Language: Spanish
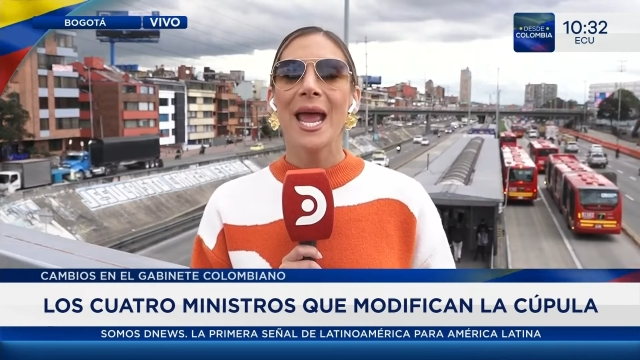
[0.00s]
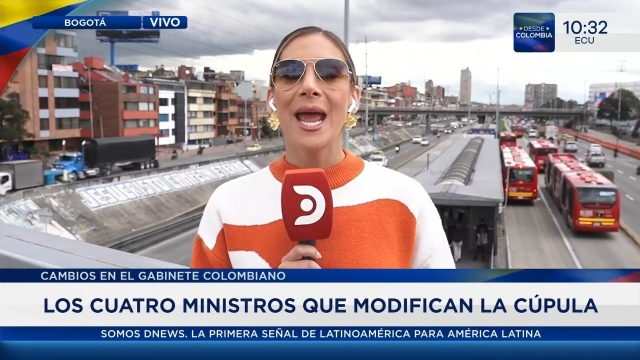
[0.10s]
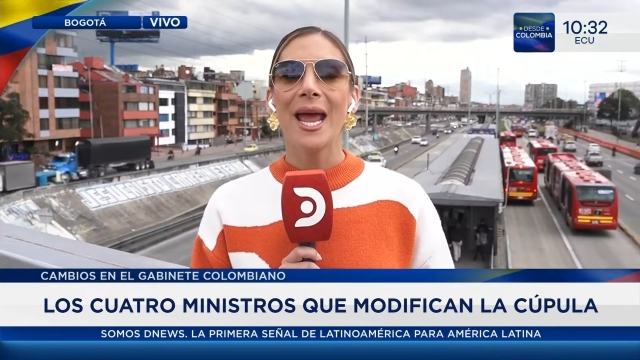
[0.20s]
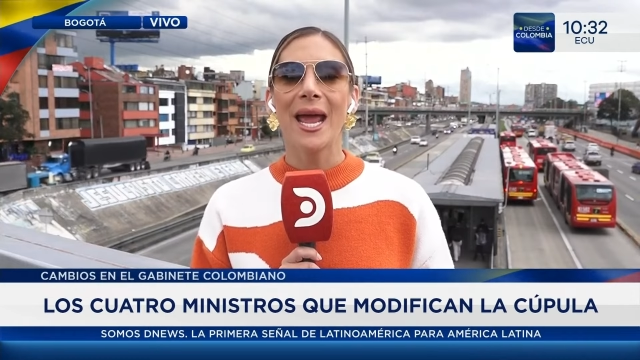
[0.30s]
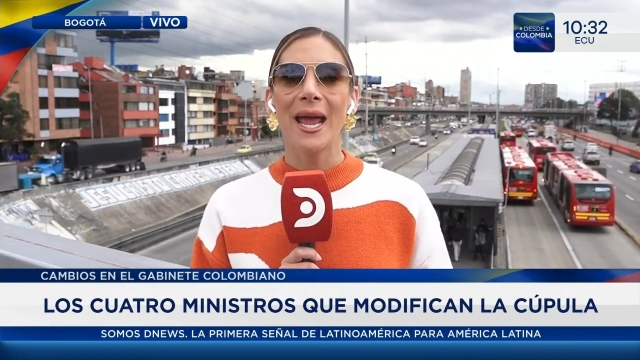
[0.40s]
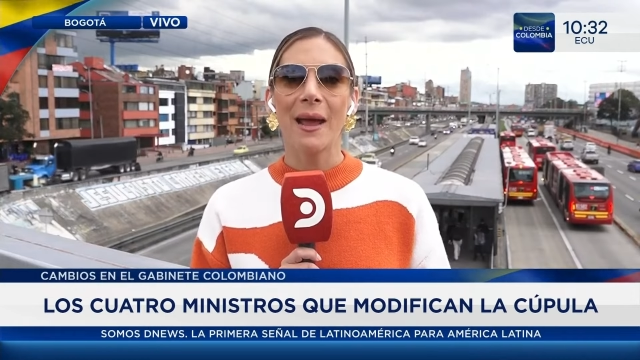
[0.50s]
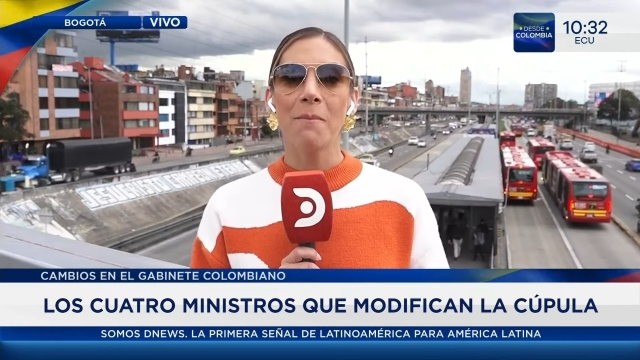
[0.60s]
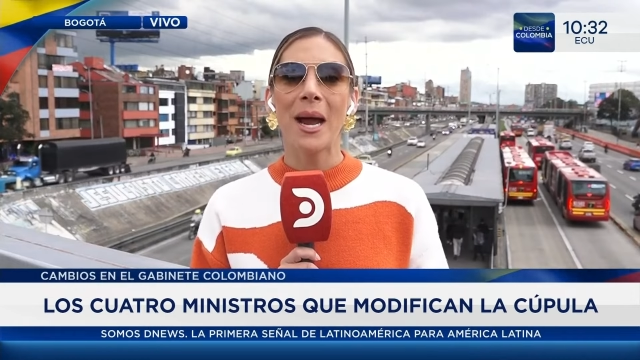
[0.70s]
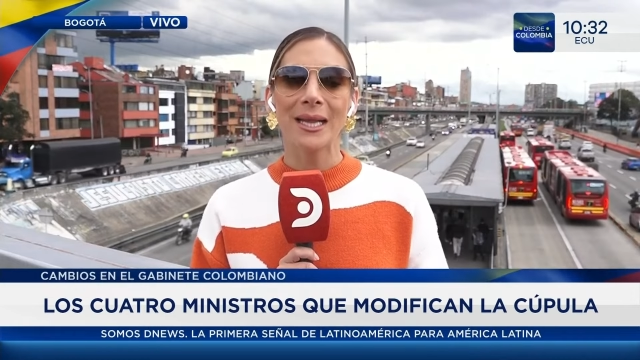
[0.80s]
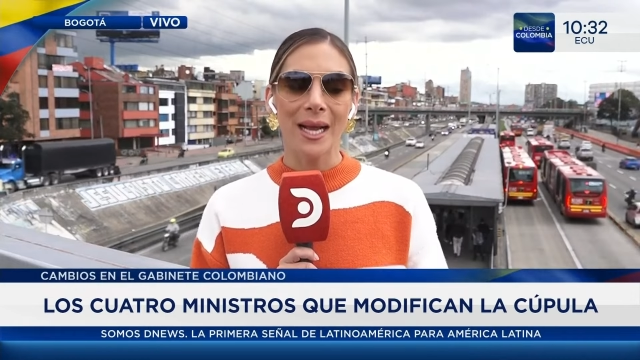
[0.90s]
Eh,
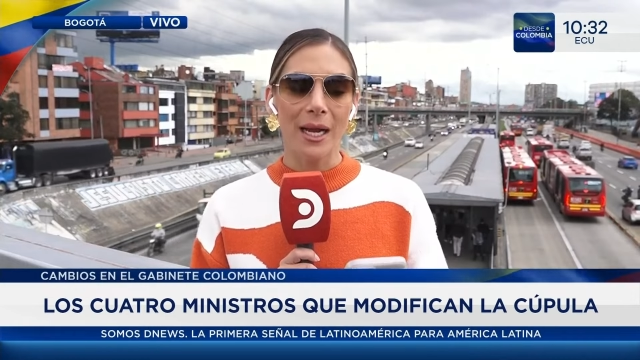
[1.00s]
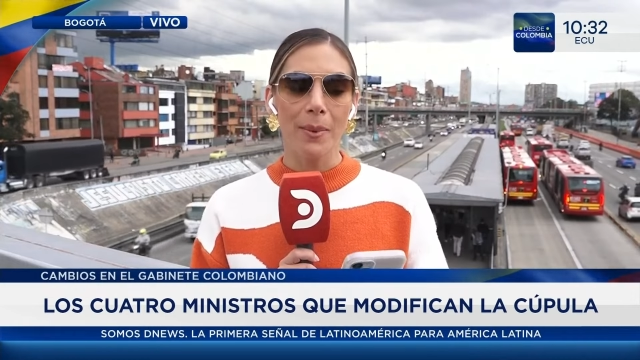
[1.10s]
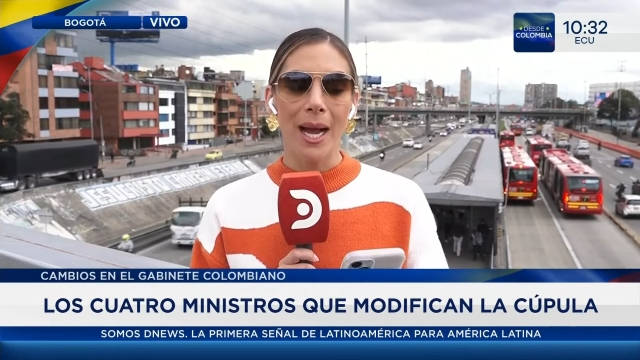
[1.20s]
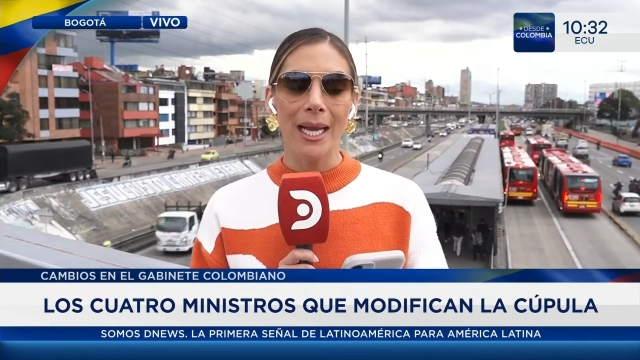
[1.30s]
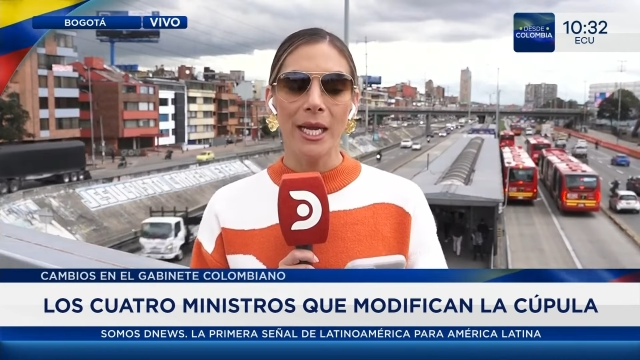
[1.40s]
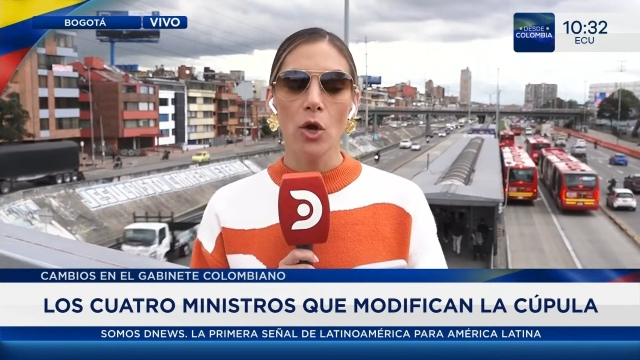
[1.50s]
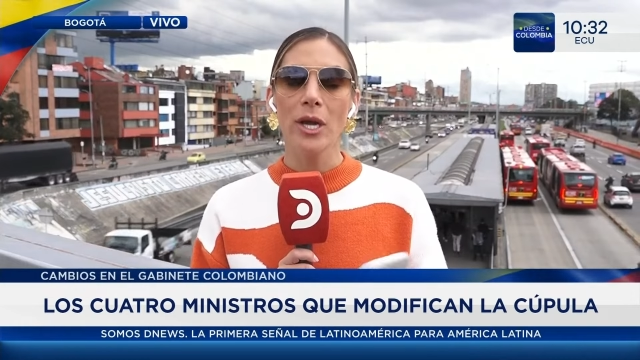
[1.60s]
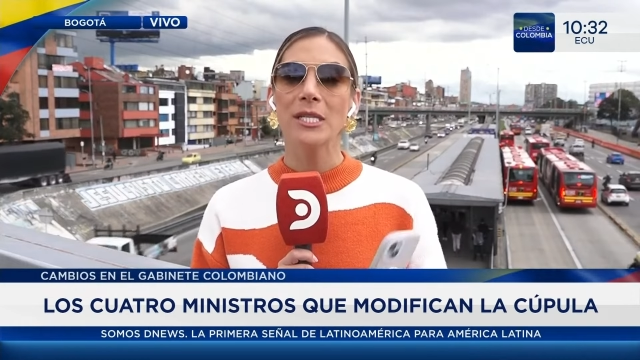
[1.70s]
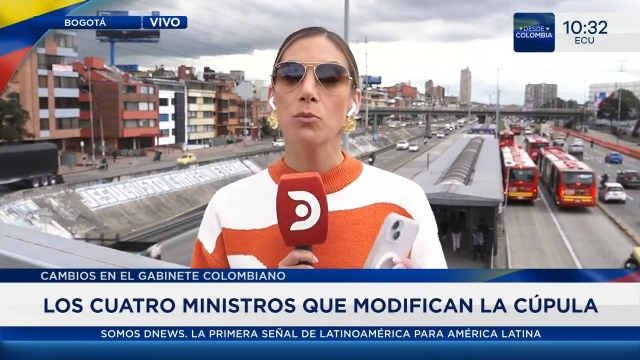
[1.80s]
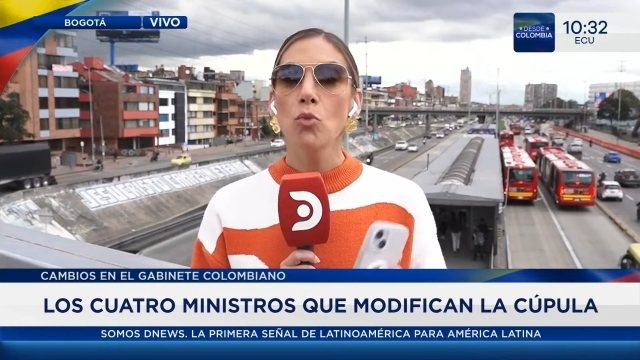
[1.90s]
Marta Carvajalino
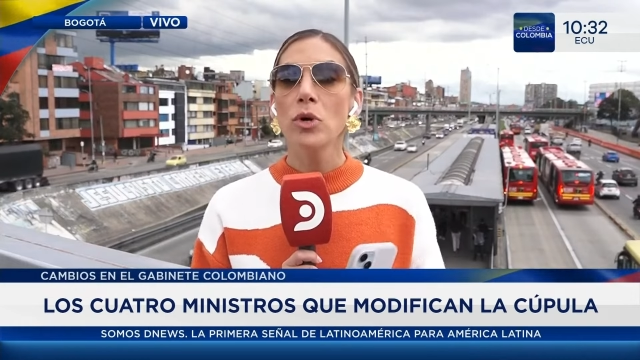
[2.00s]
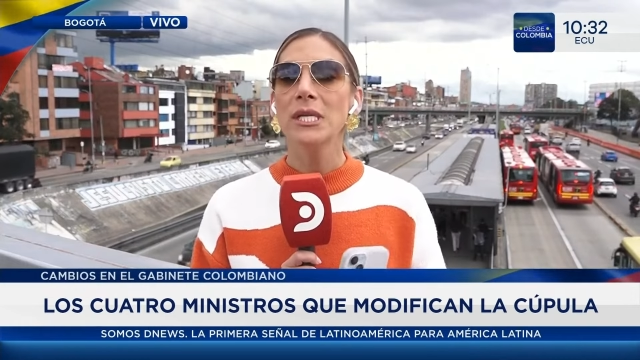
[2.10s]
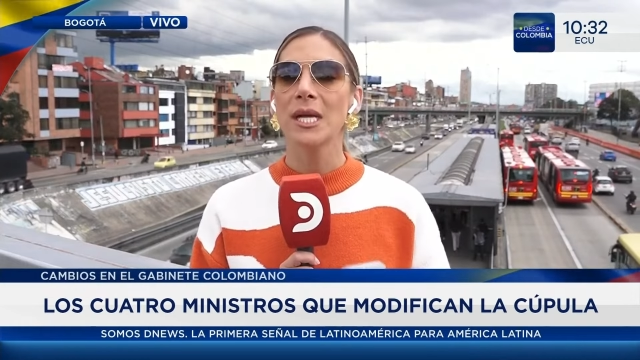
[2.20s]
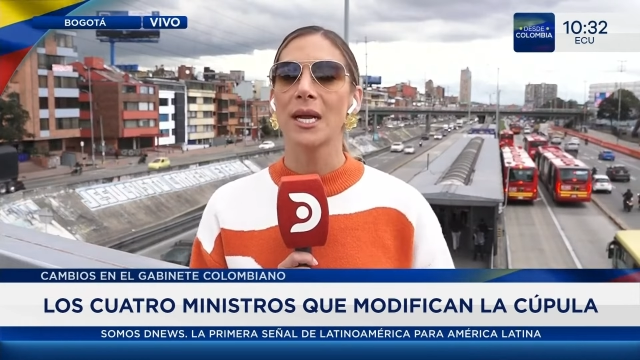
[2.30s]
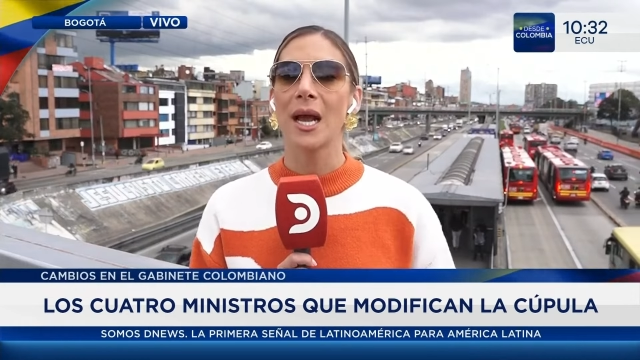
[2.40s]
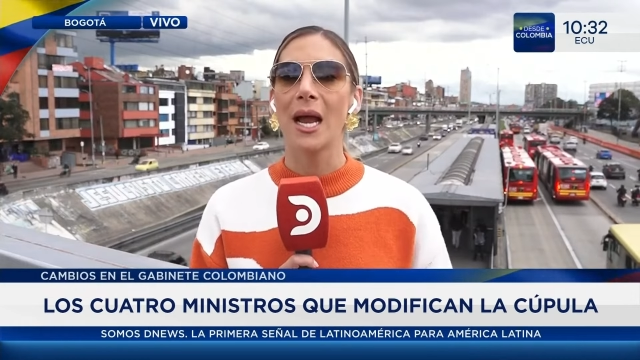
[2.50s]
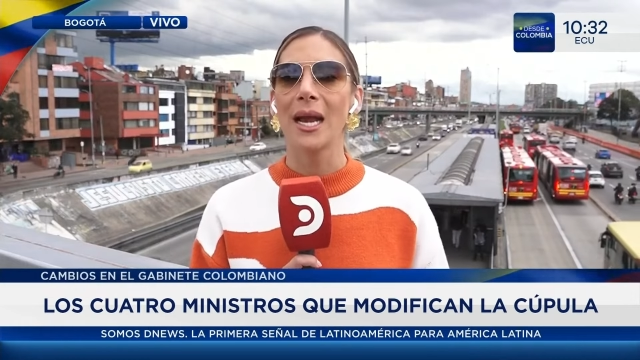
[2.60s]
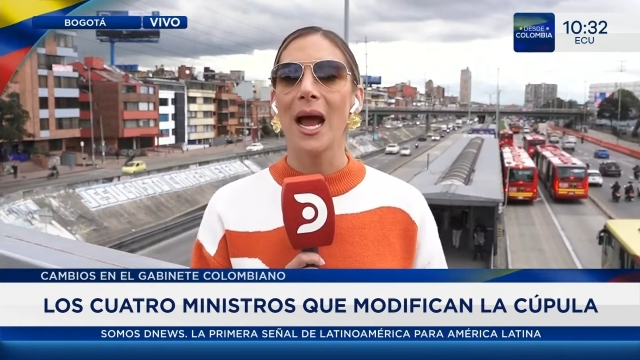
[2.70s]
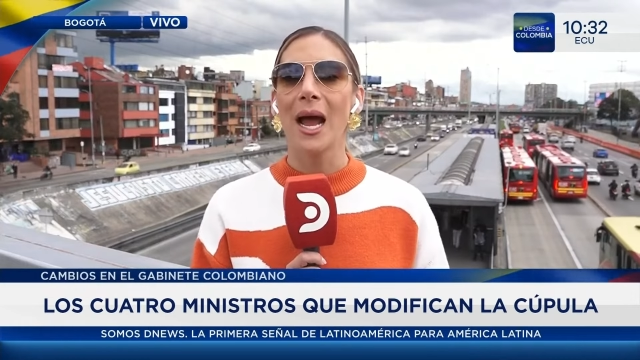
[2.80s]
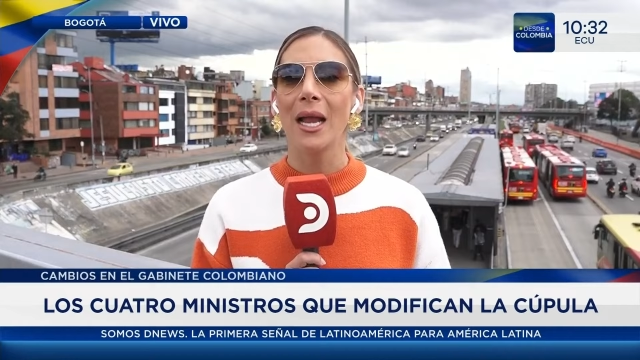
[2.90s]
es muy
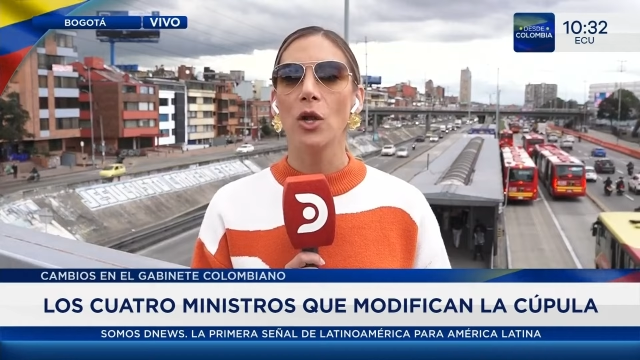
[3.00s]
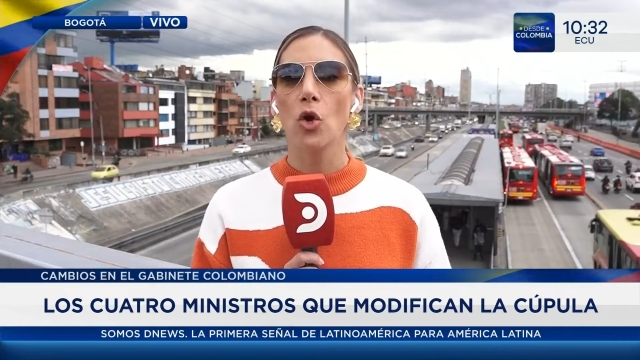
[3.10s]
cercana al,